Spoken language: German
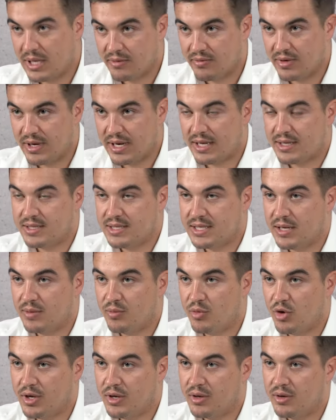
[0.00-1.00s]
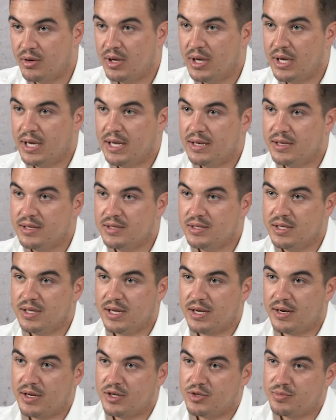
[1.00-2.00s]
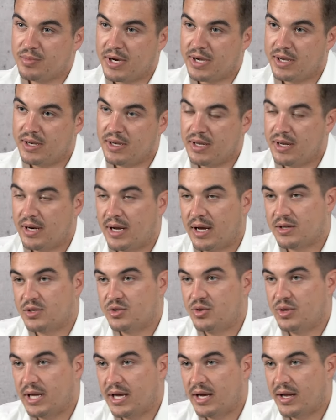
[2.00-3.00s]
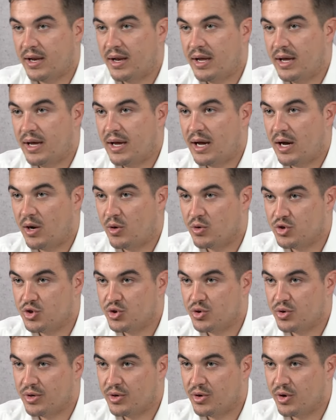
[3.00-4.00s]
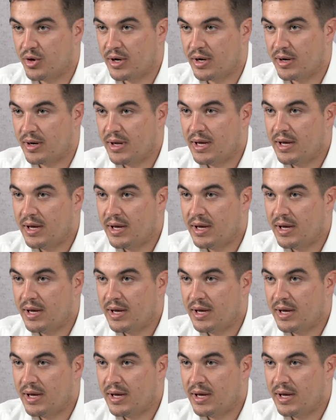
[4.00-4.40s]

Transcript: Gewinn erzielen möchten, die sie dann entsprechend ihren Aktionären ausschütten können.